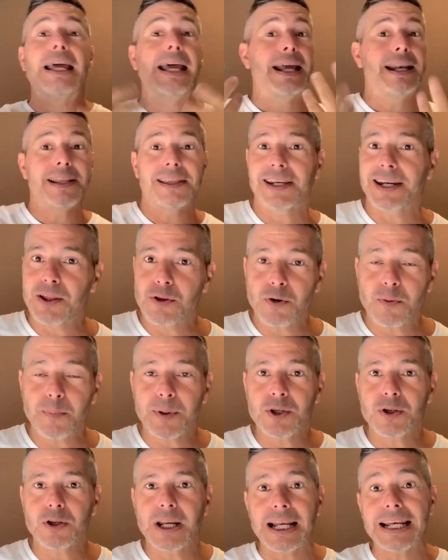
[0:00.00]
el entrenador
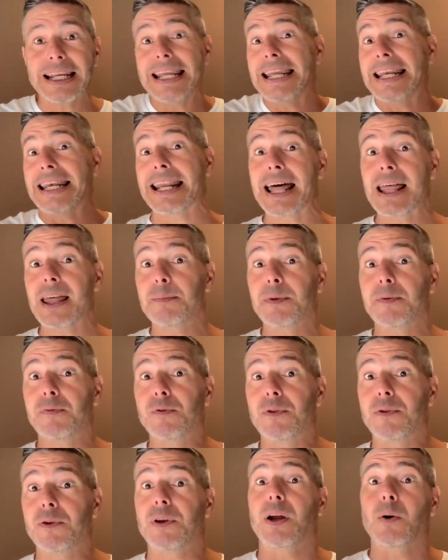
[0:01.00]
personal y nada me
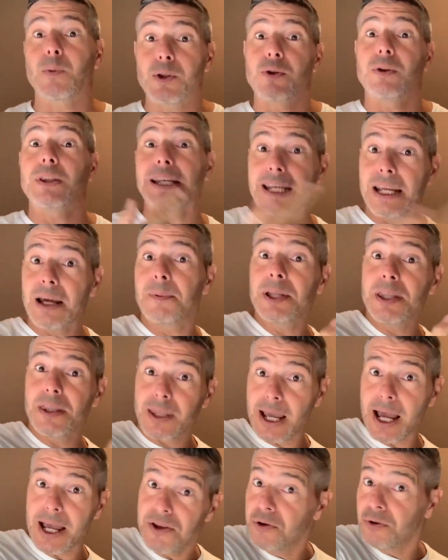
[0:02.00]
funciona. Cuando tenía
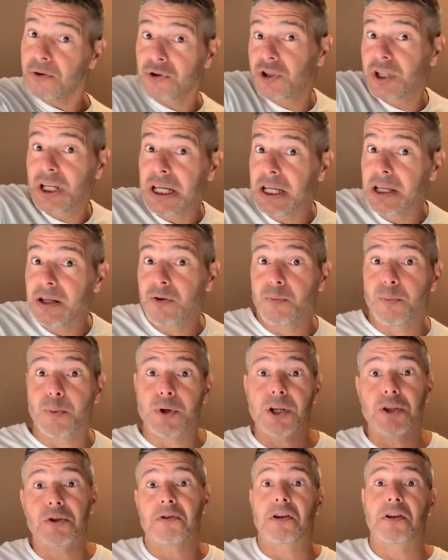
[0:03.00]
20 años, sí, un
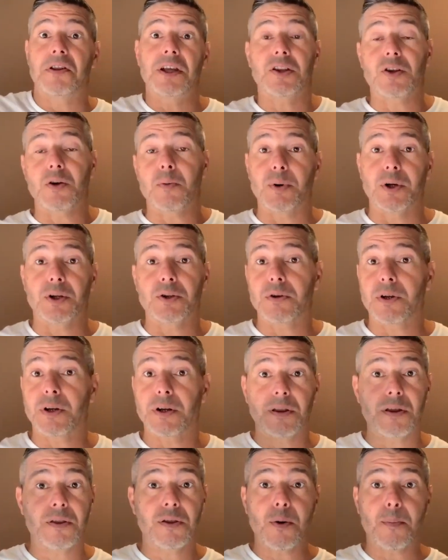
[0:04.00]
poquito de dieta, un poquito de
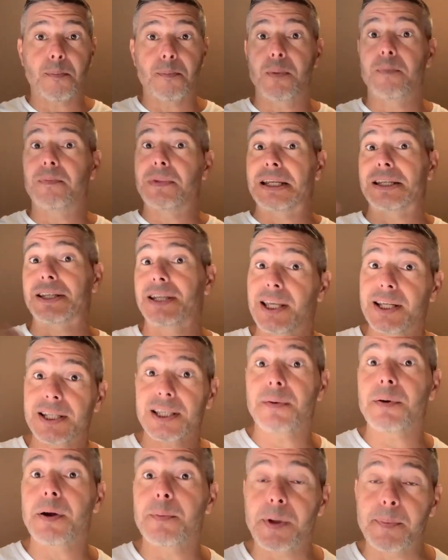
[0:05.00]
ejercicio, pum, y enseguida
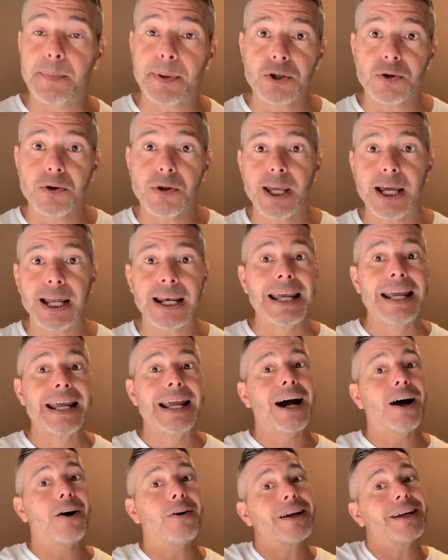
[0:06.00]
estaba en mi peso ideal.
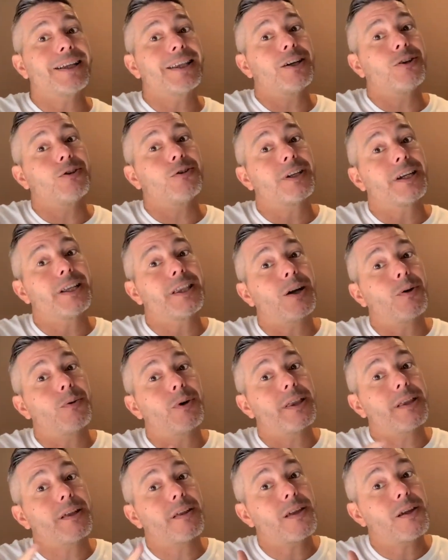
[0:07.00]
Ahora que tengo 30,
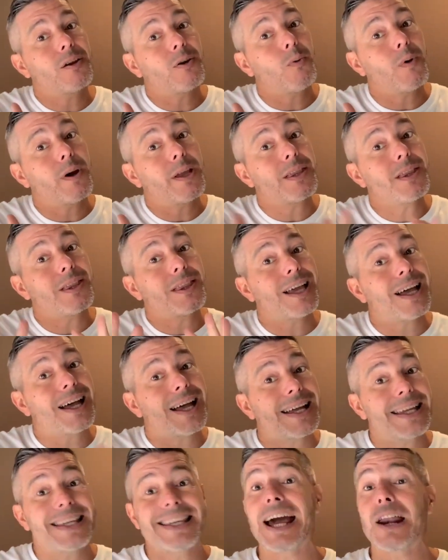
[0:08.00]
40,
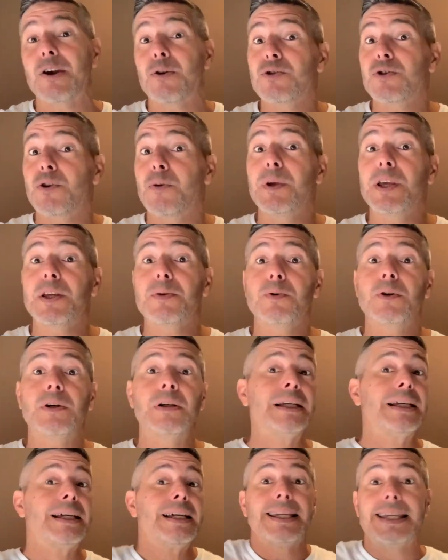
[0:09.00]
50, ya no es lo
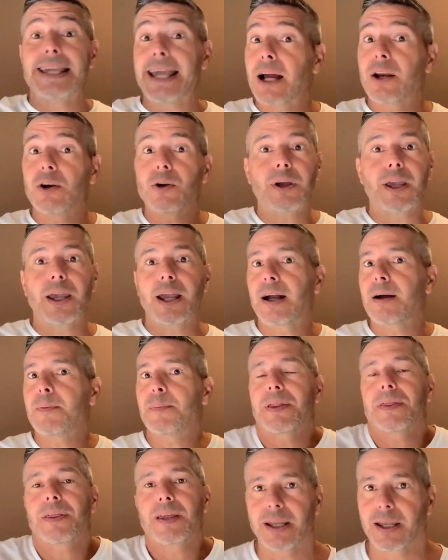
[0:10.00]
mismo y haga lo que haga,
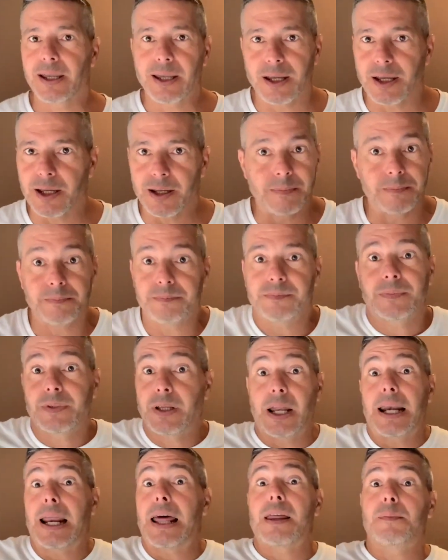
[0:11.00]
parece que
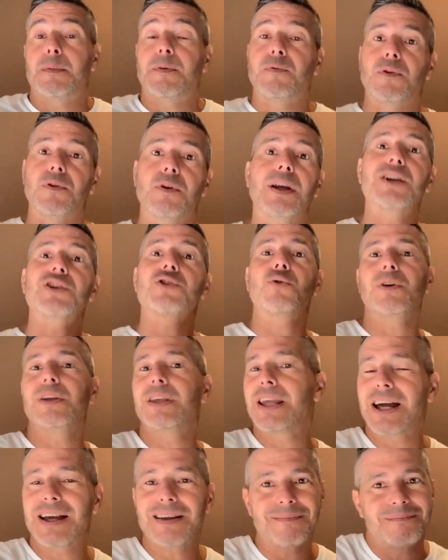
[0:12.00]
que, nada me funciona, estoy
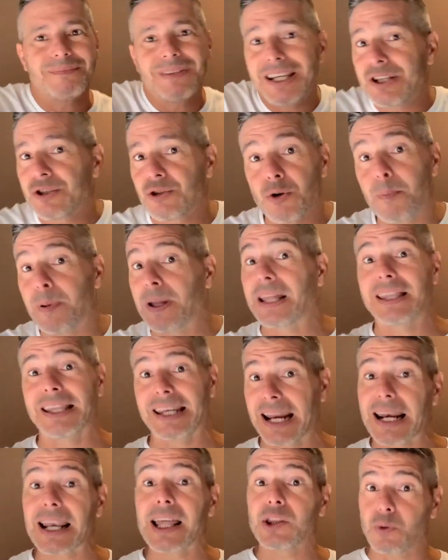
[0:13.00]
ya listo para
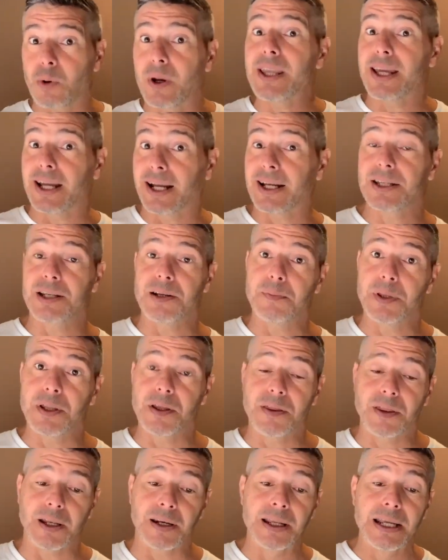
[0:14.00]
tirar la toalla, casi me
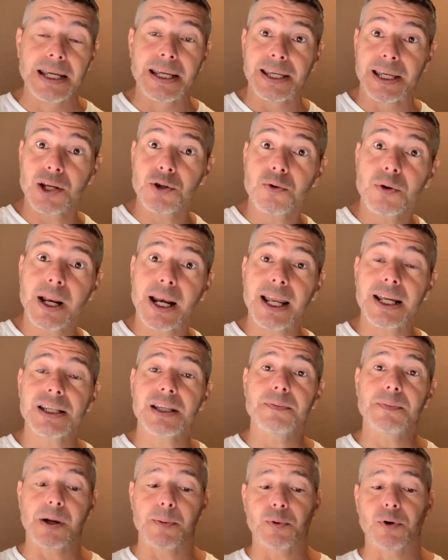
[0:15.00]
dicen. Y es una
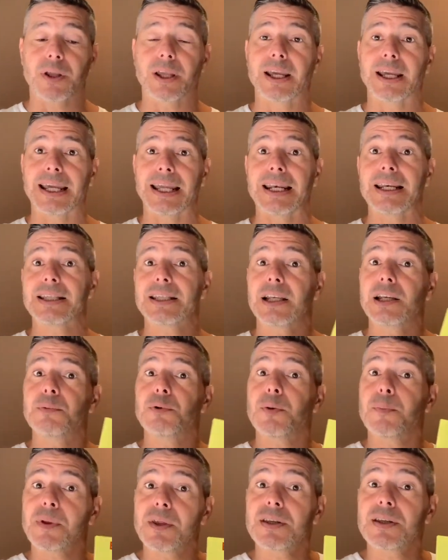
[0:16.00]
lástima, porque en este
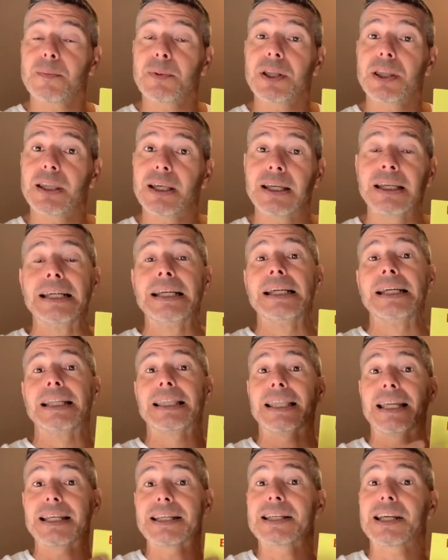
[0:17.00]
libro precisamente
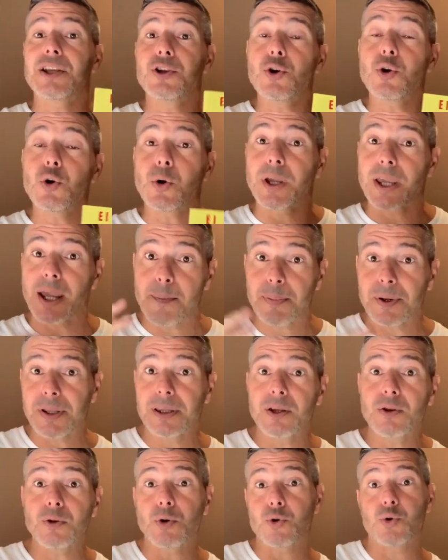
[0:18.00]
te enseño lo que he
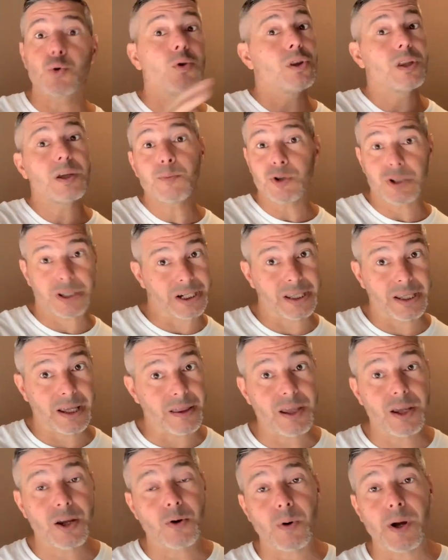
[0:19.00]
aprendido los últimos
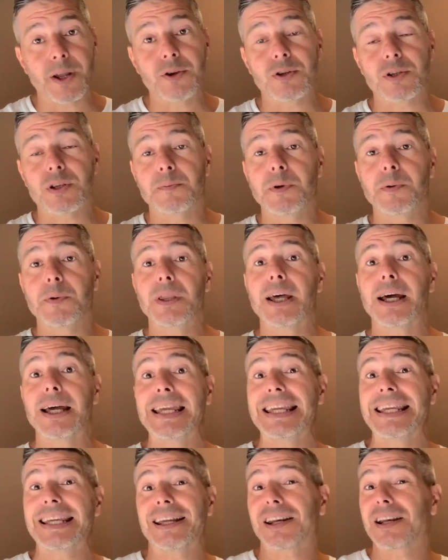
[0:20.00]
35 años de mi vida
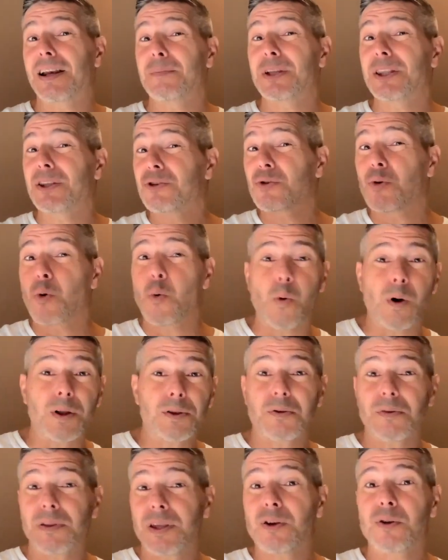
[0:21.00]
y que realmente son
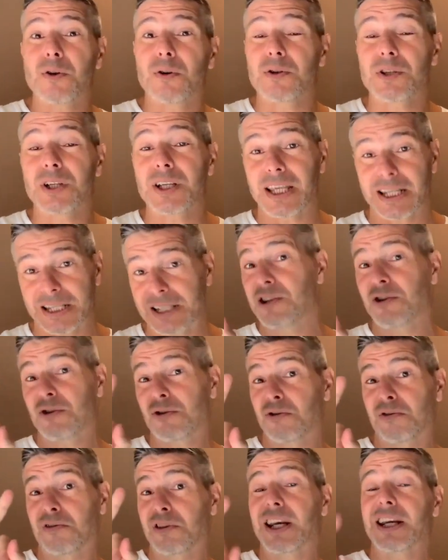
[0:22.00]
cuatro o cinco cositas, de hecho
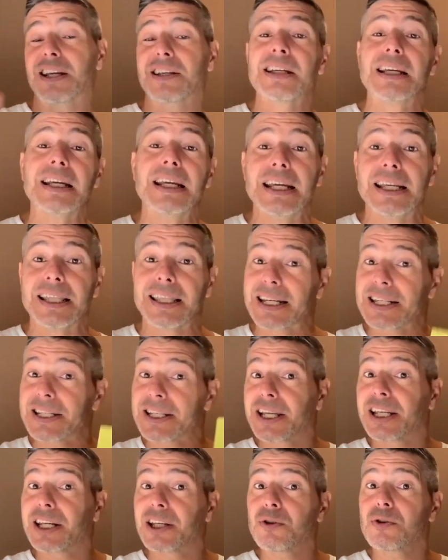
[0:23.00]
son tres, tres
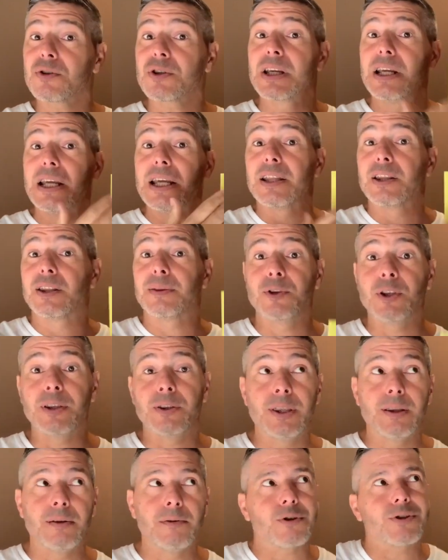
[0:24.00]
secretos
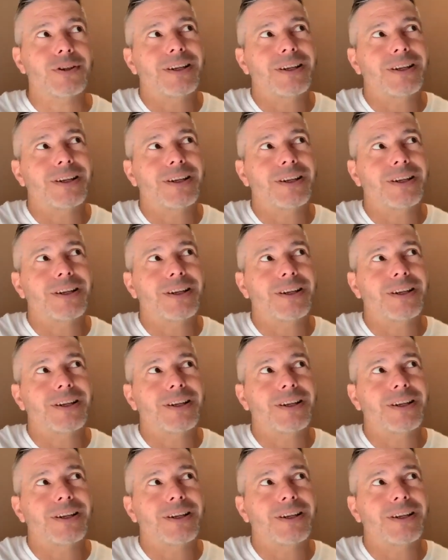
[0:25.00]
los